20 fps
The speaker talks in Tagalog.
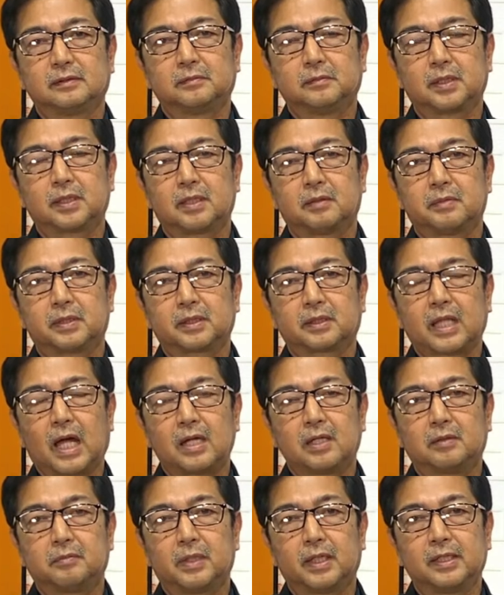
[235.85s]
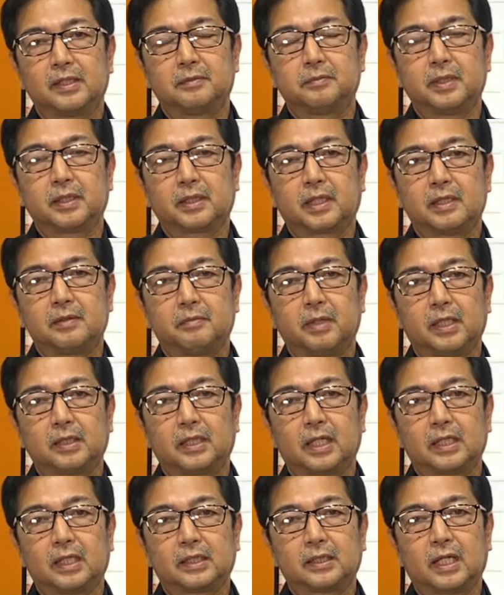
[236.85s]
Bagamat tayo malimit ay may
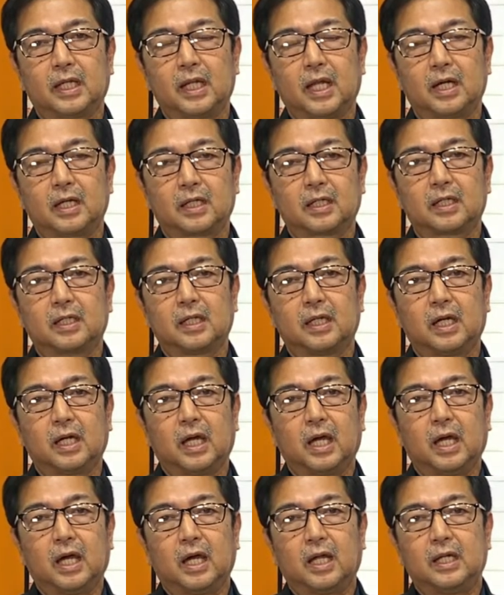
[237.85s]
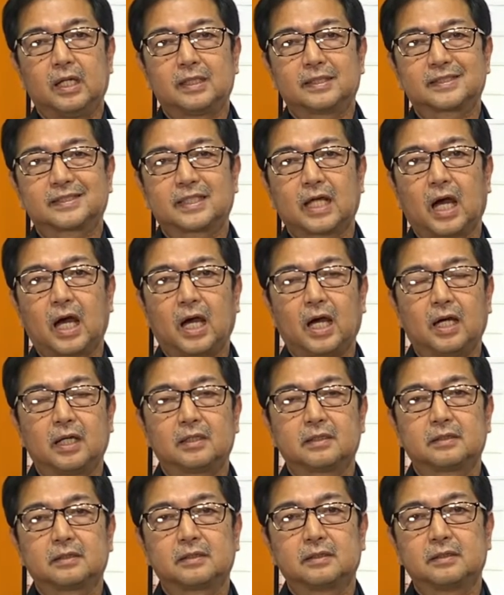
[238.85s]
daladalang
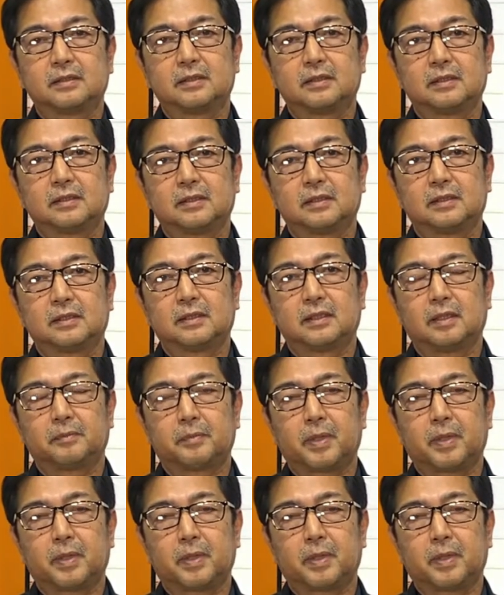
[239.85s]
listahan na